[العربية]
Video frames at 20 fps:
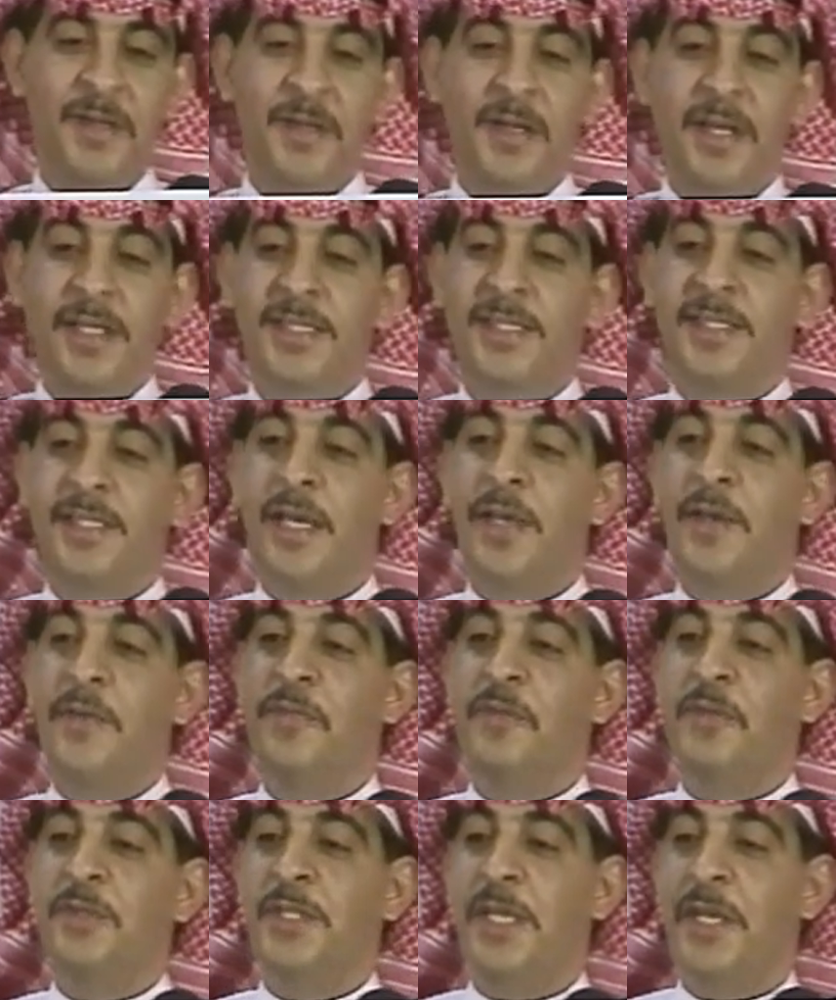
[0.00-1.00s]
لا
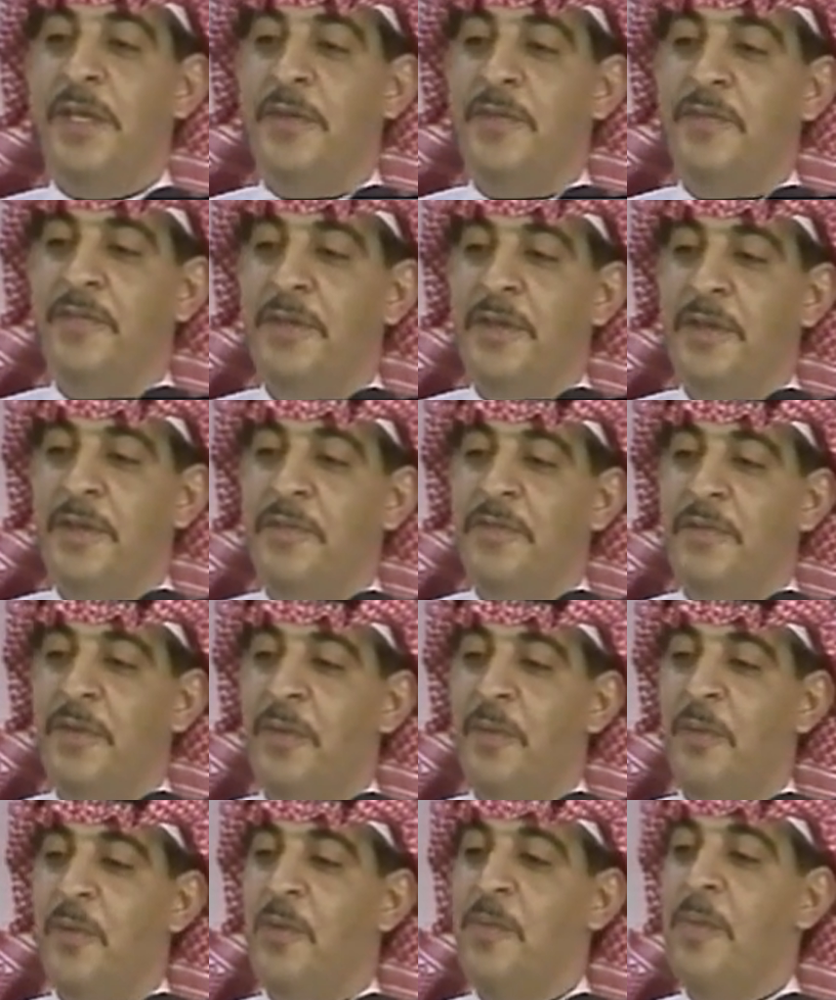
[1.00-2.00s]
السيف سيفي في
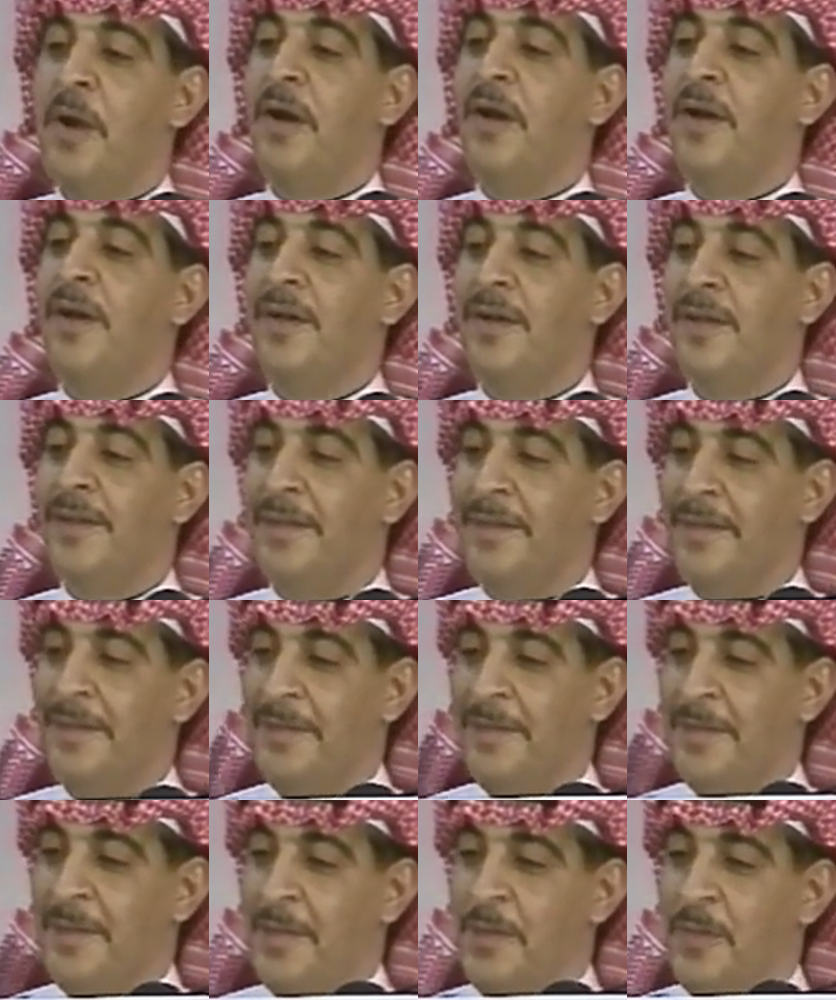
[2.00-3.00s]
الغبار
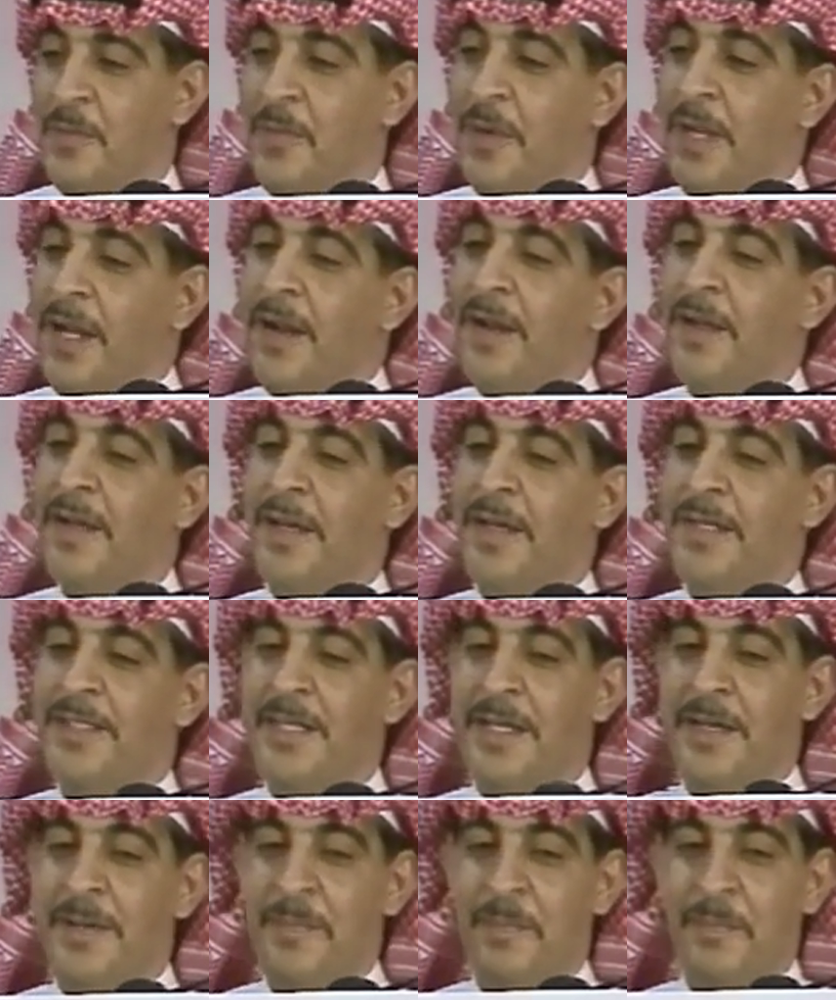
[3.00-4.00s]
ولا
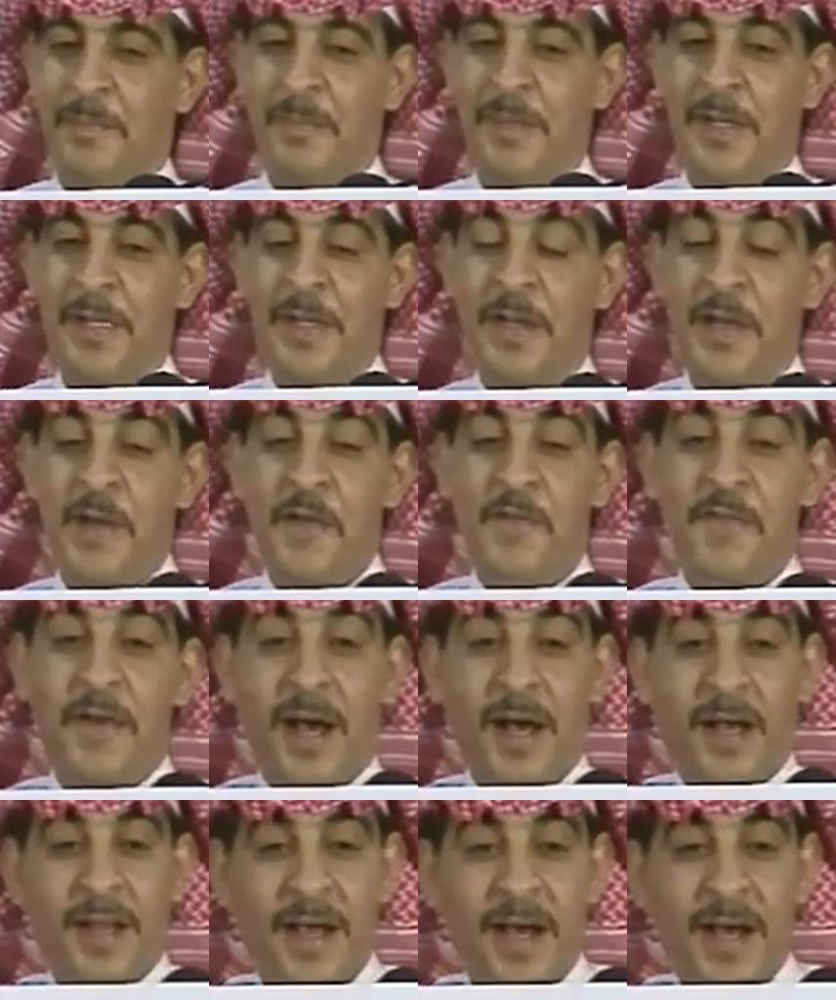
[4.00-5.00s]
القدم
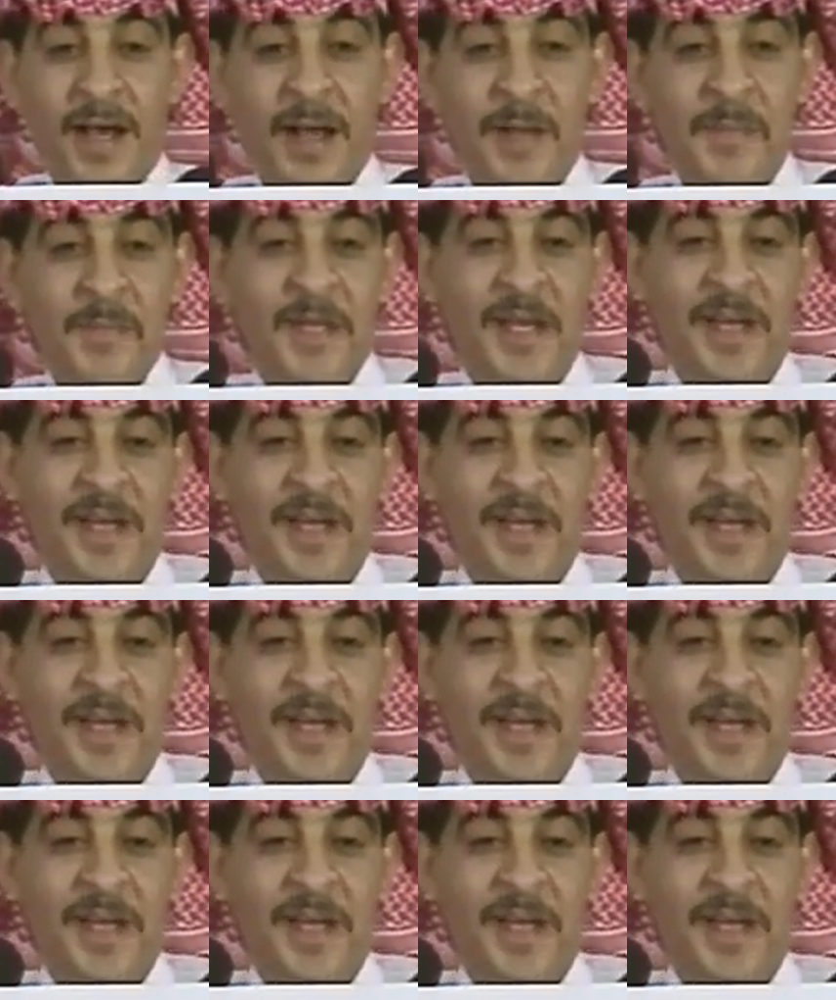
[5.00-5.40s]
فعلام